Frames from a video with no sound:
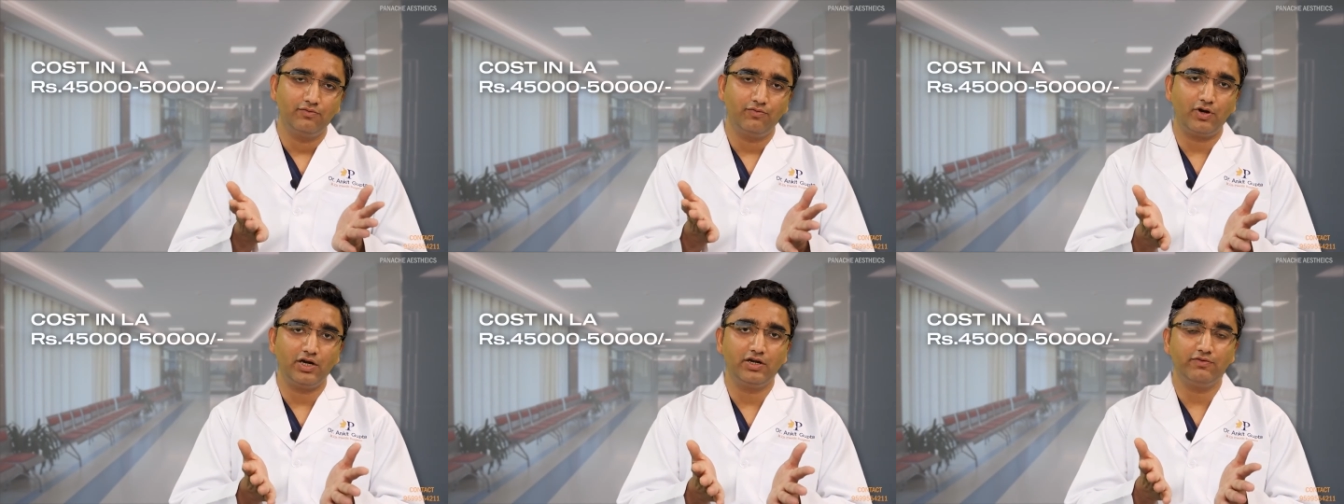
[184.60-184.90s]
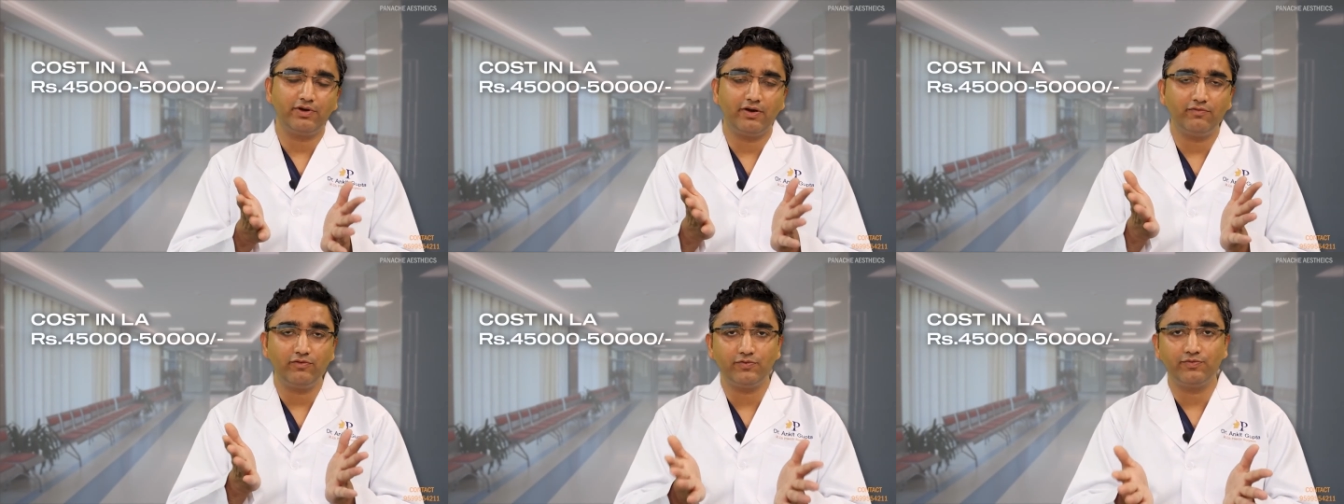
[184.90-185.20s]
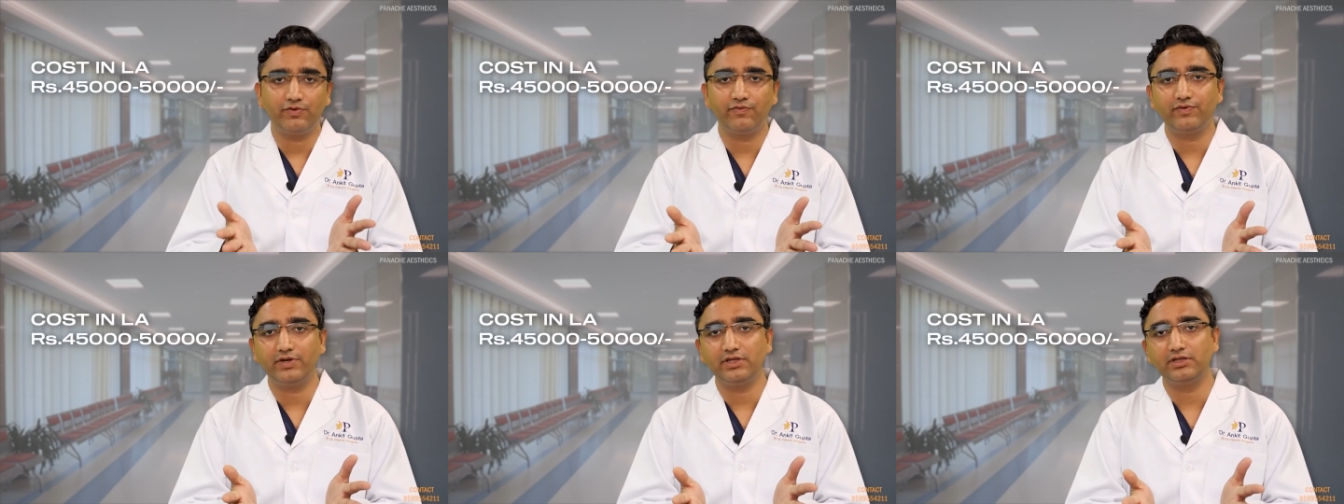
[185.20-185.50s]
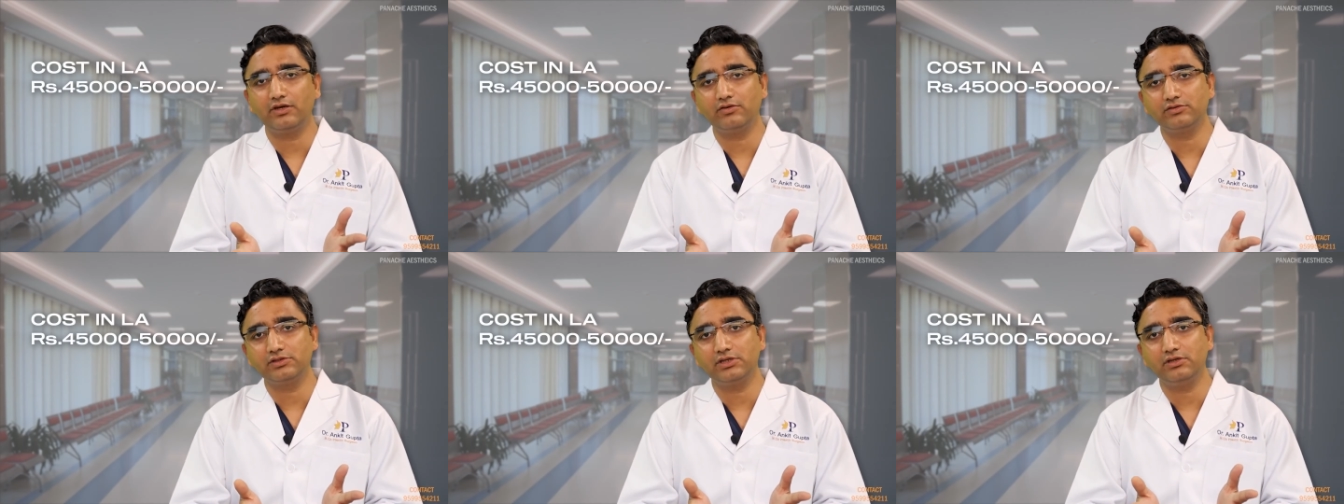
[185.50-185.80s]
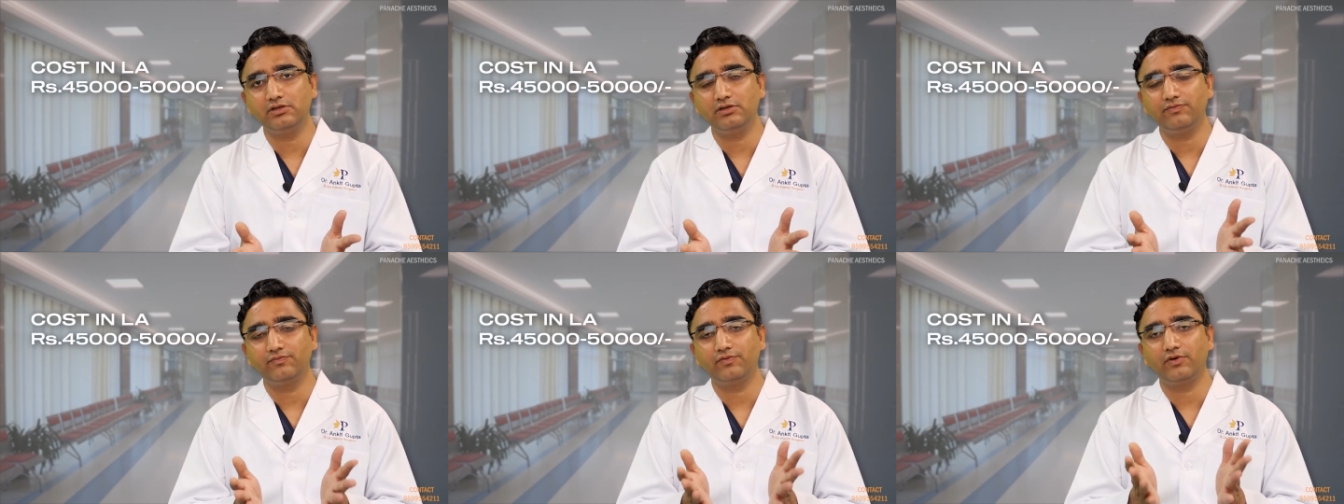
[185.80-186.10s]
45 to
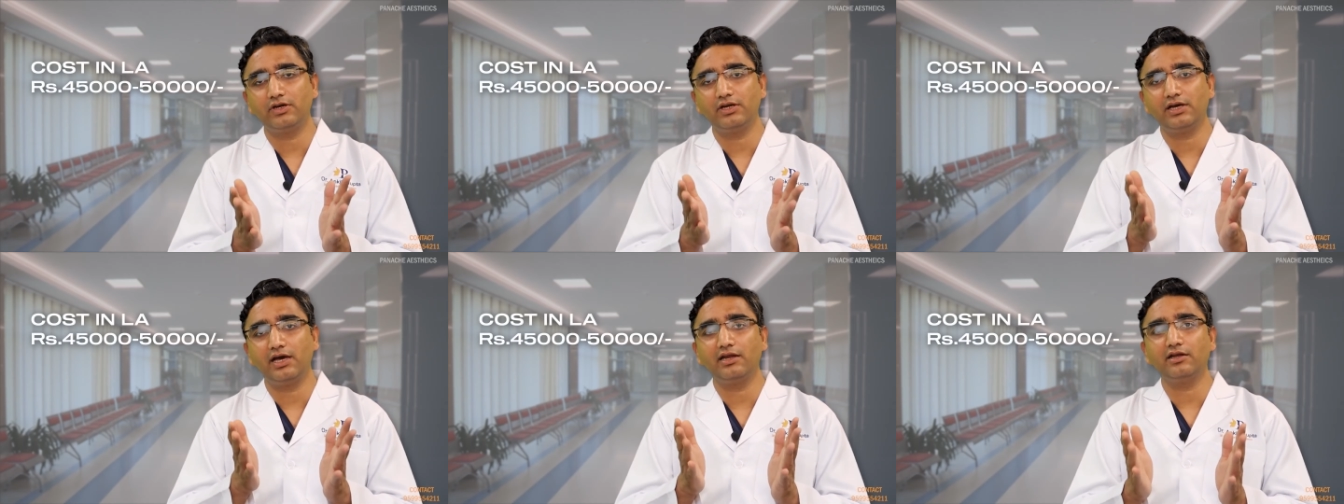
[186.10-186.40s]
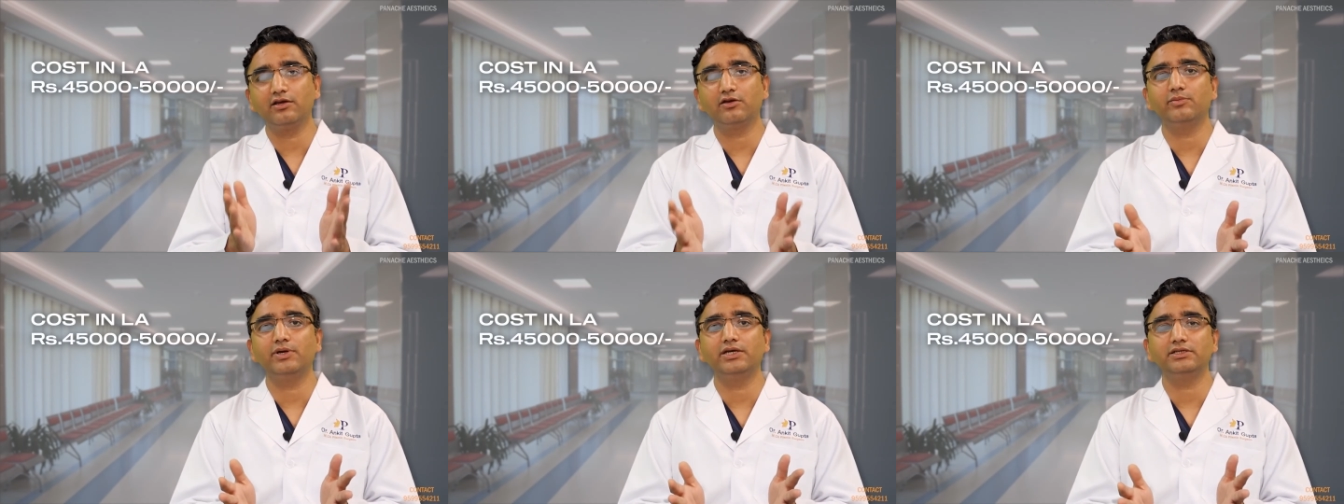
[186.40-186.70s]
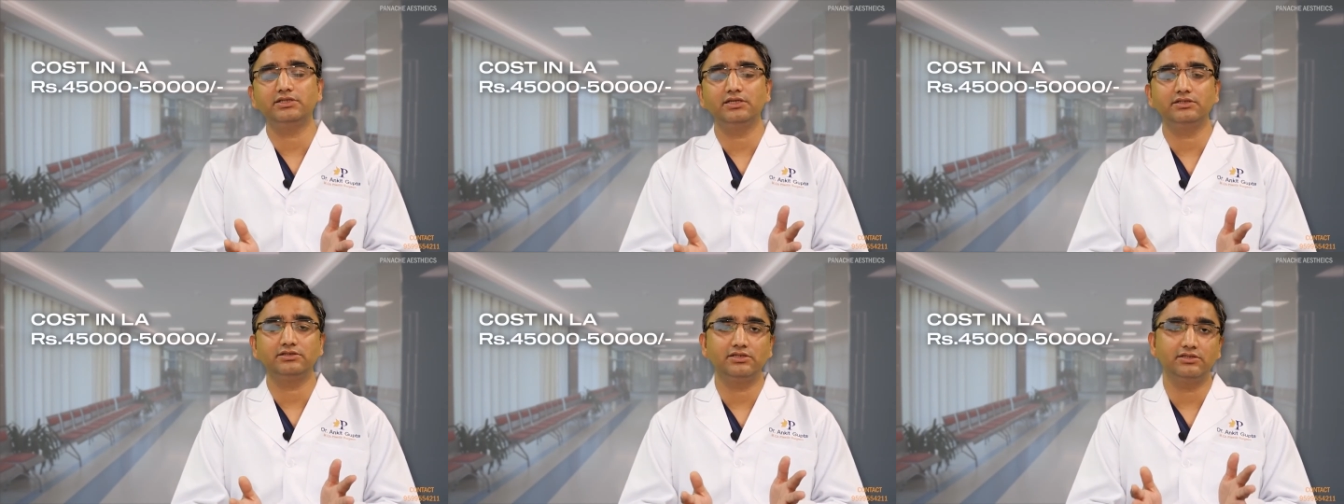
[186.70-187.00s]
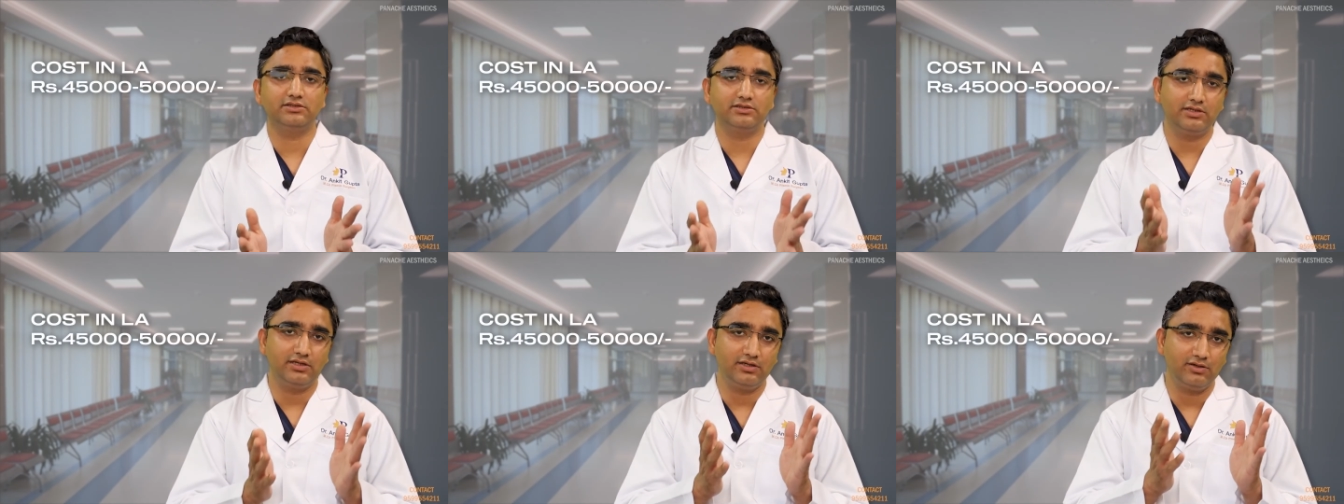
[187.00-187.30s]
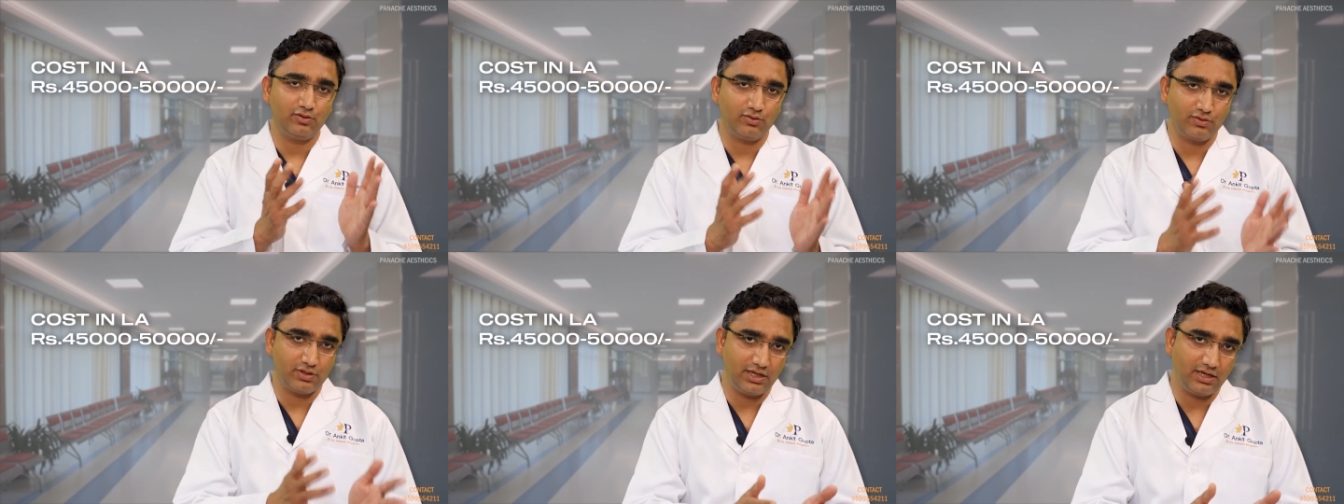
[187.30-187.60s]
50,000 फॉर गैनिकोमास्टिया सर्जरी इन
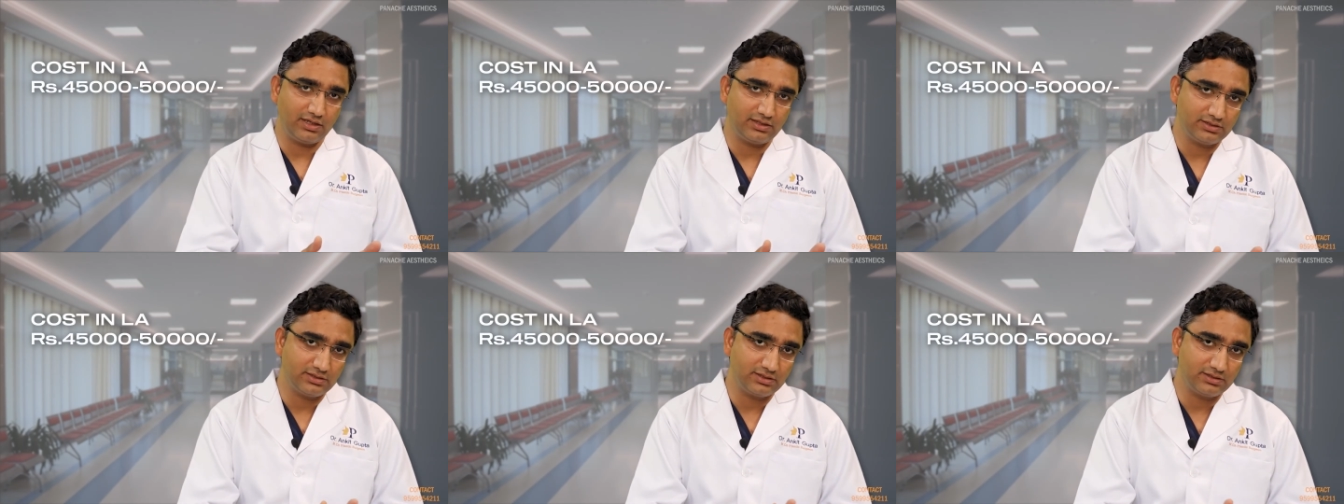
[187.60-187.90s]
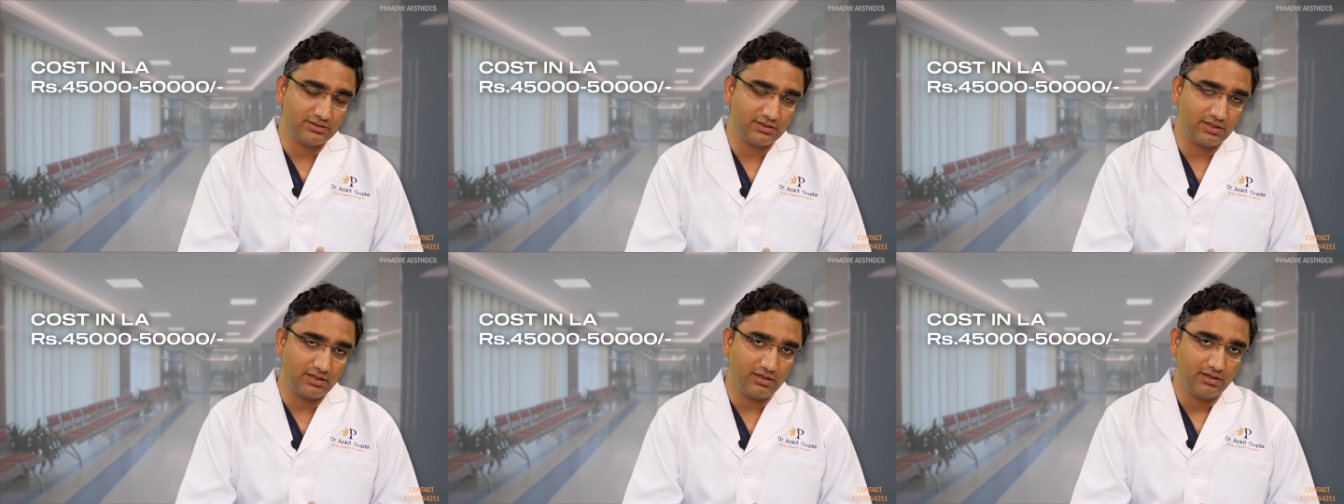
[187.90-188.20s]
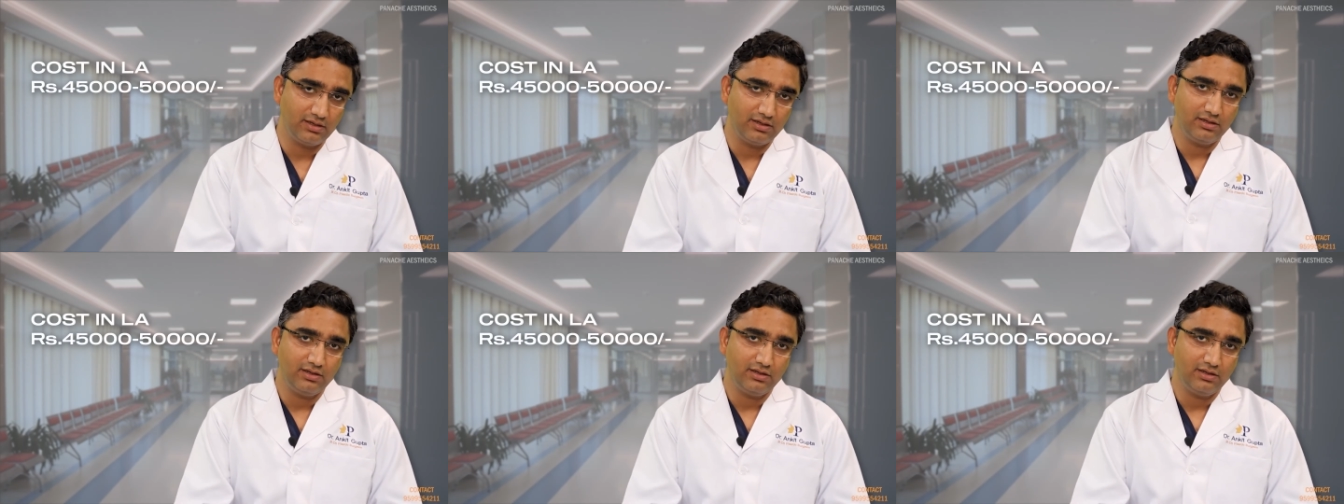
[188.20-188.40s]
लोकल anesthesia